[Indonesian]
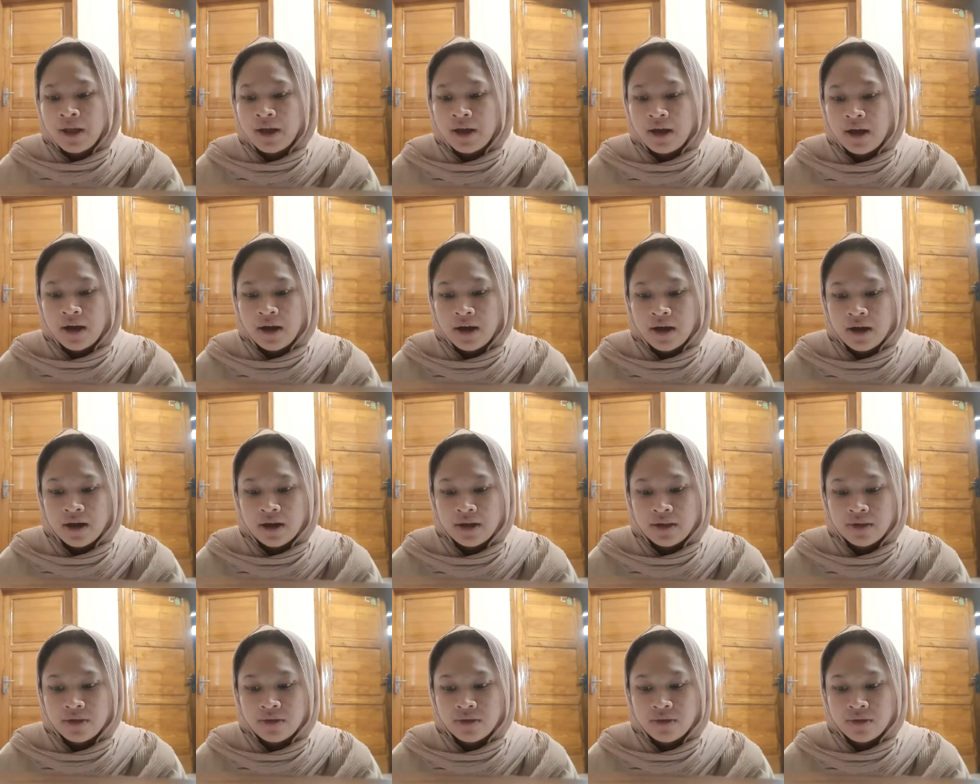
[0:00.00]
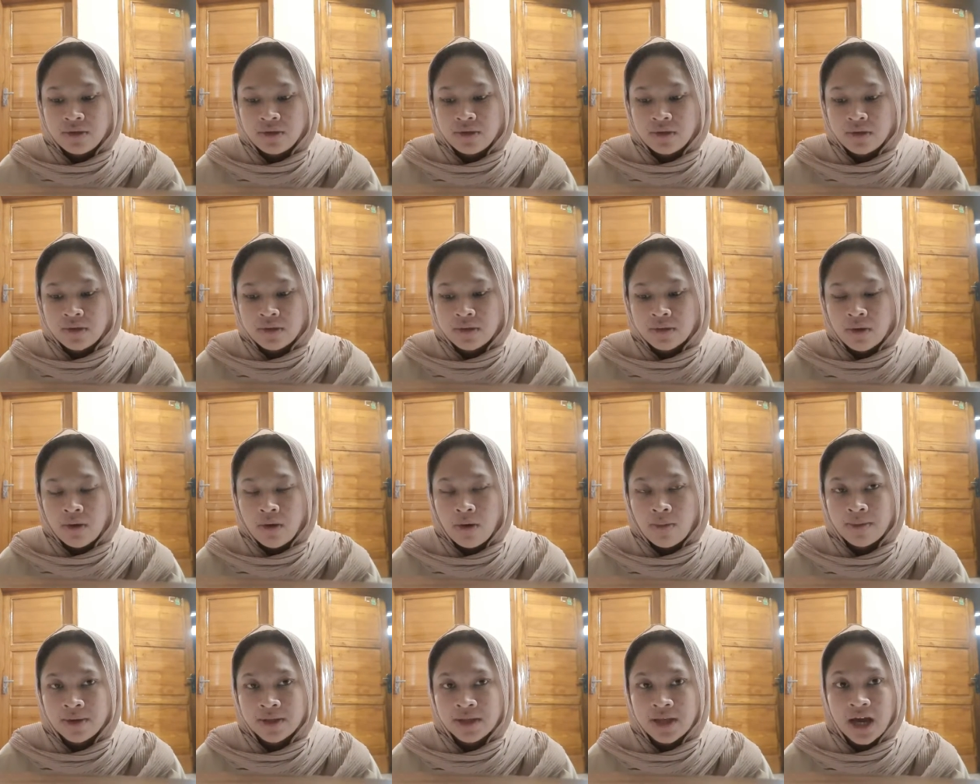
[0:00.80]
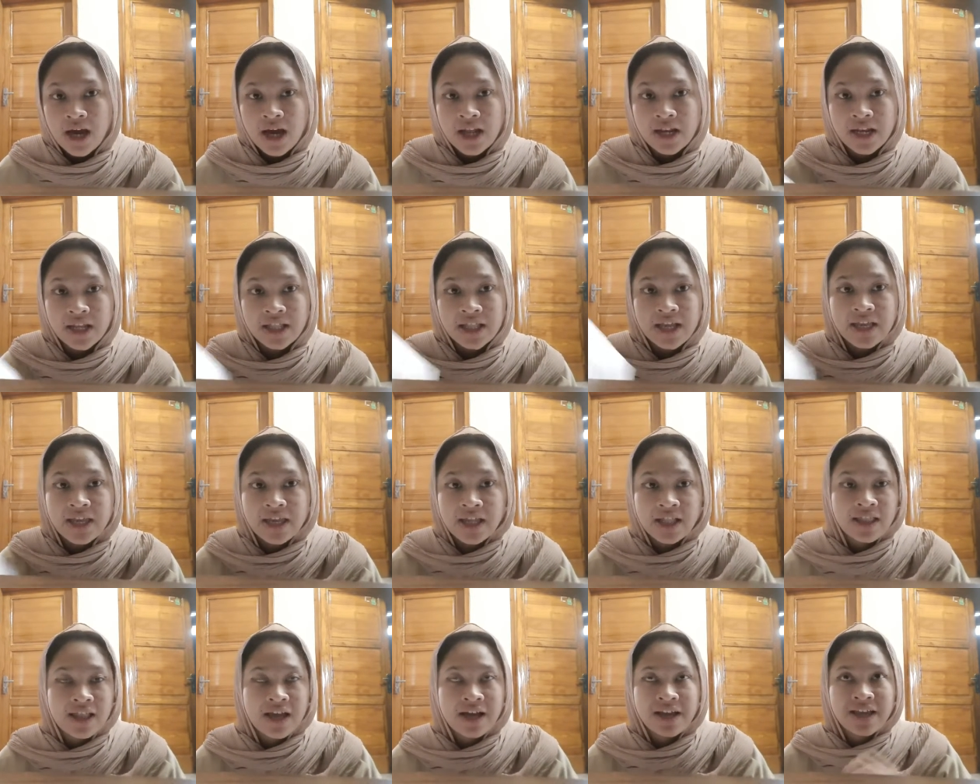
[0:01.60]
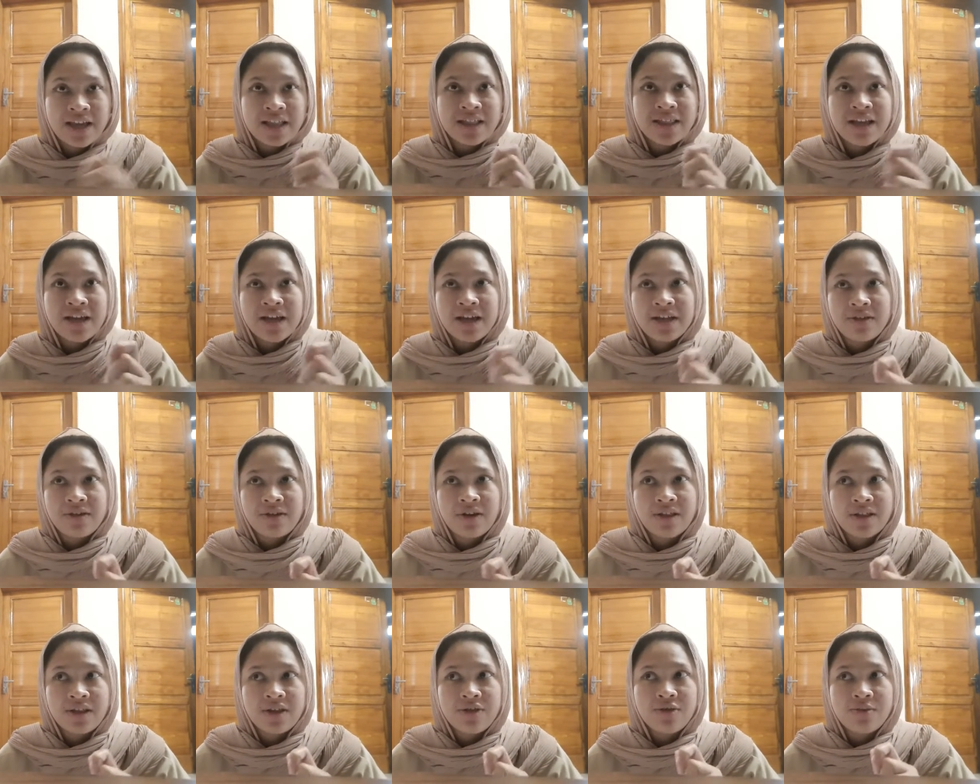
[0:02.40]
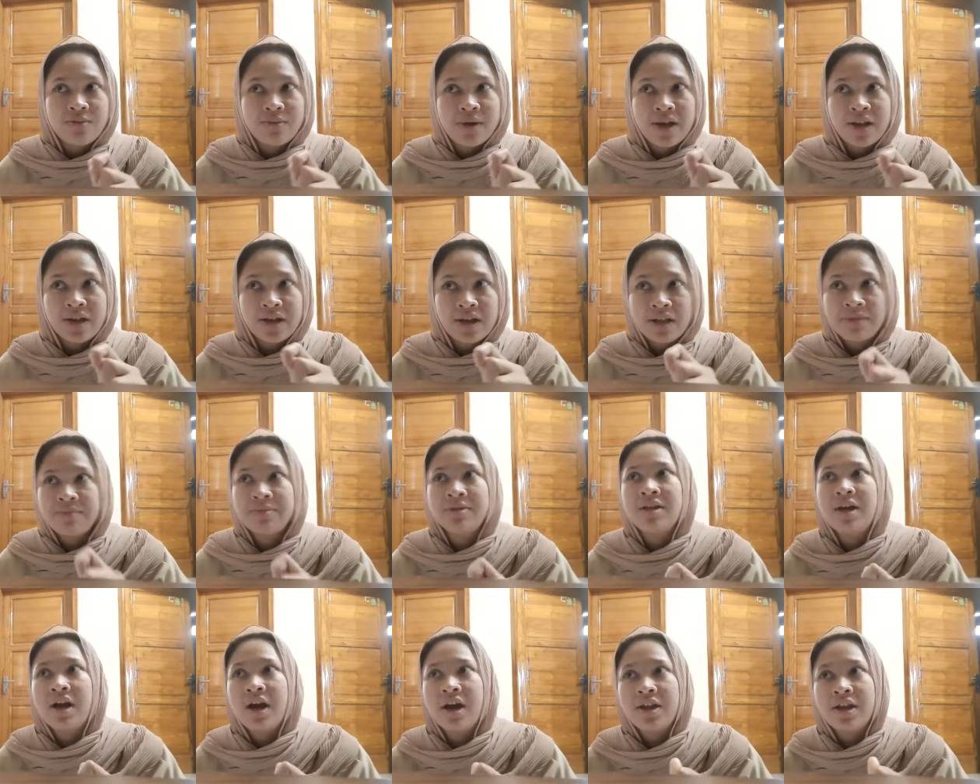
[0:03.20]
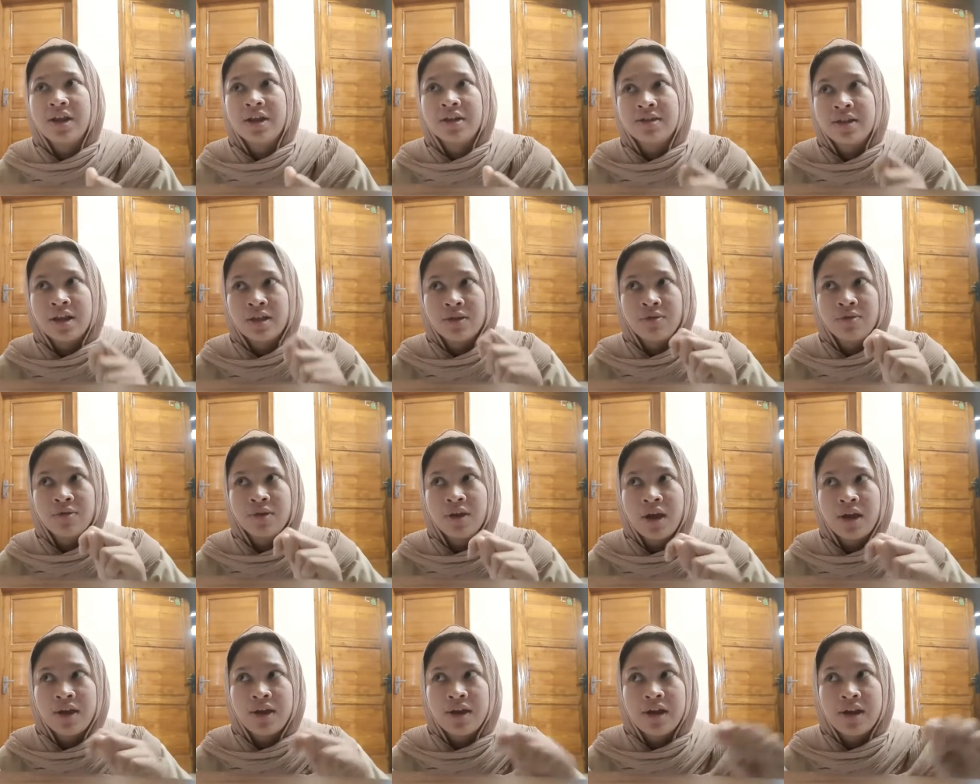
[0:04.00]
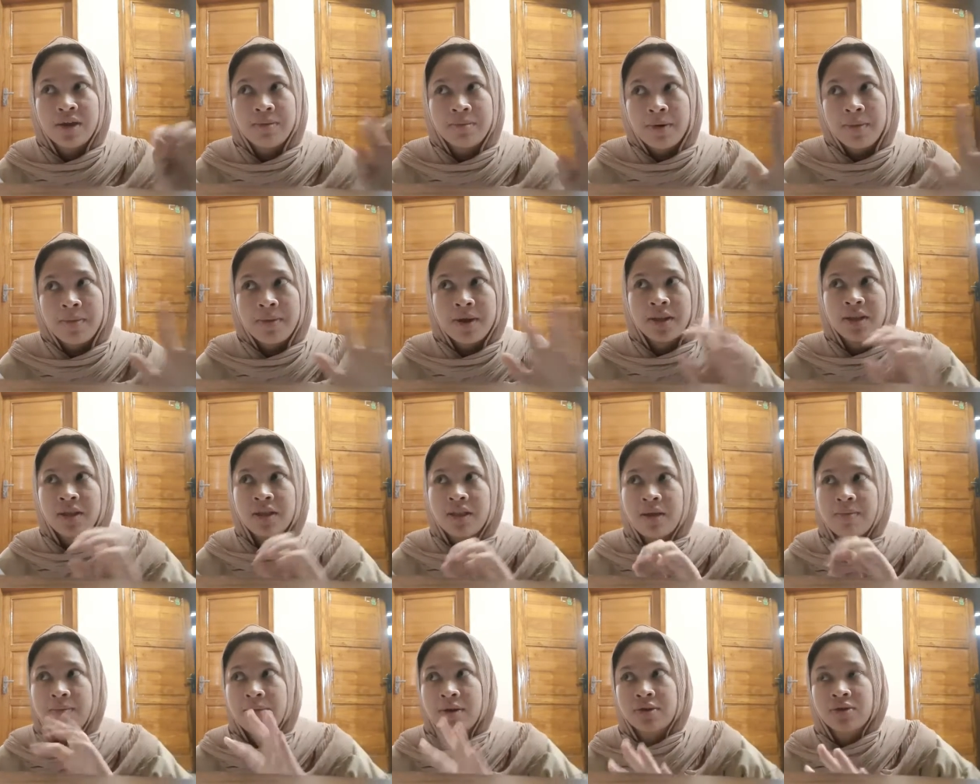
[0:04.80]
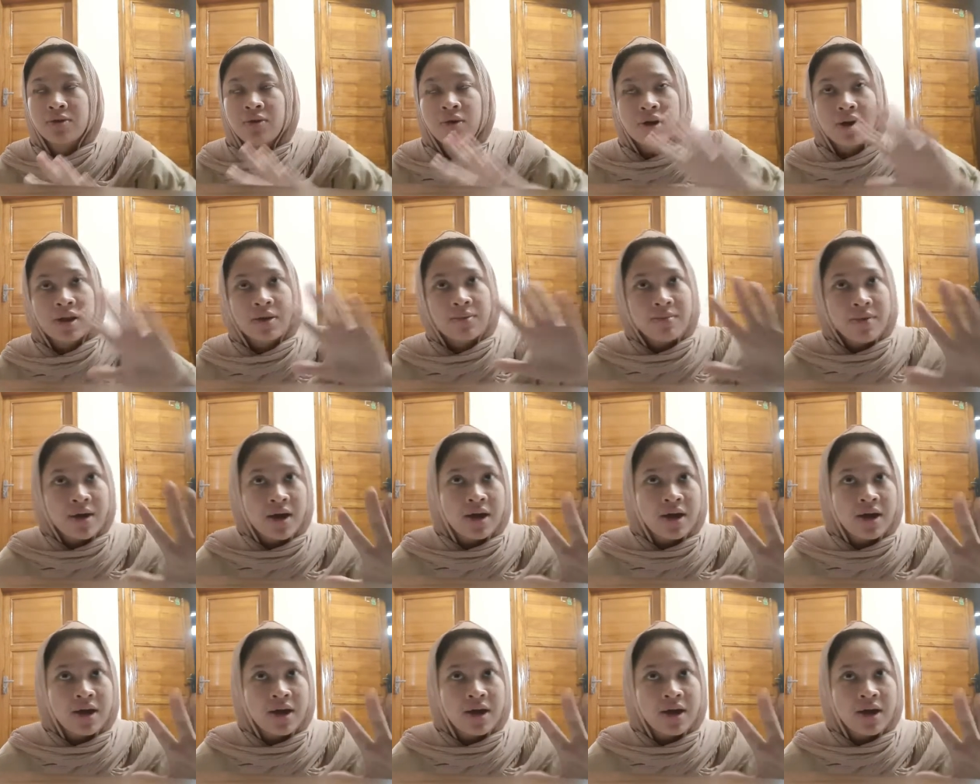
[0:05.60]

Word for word: uh, kalau misalkan kita nyentang-nyentang gitu kita cobain kan misalkan yang satunya ada 5 berarti tambah skor 5